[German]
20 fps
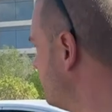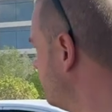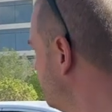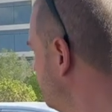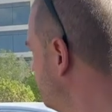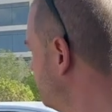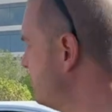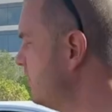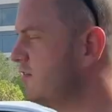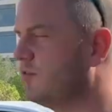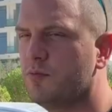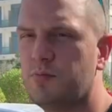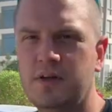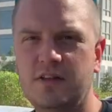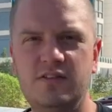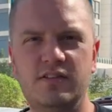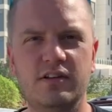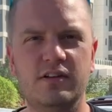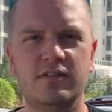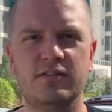du nimmst dir so einen
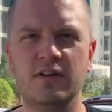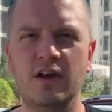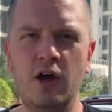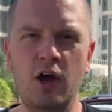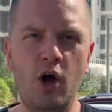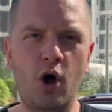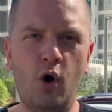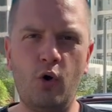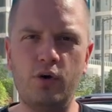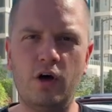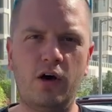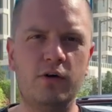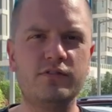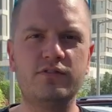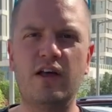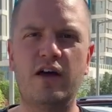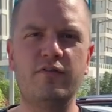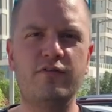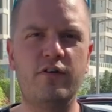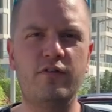Mercedes und haust
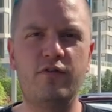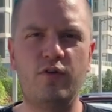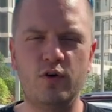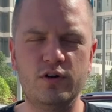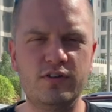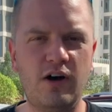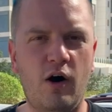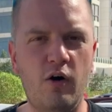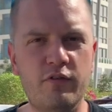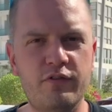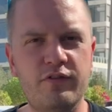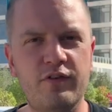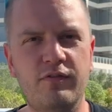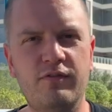einfach voll drauf,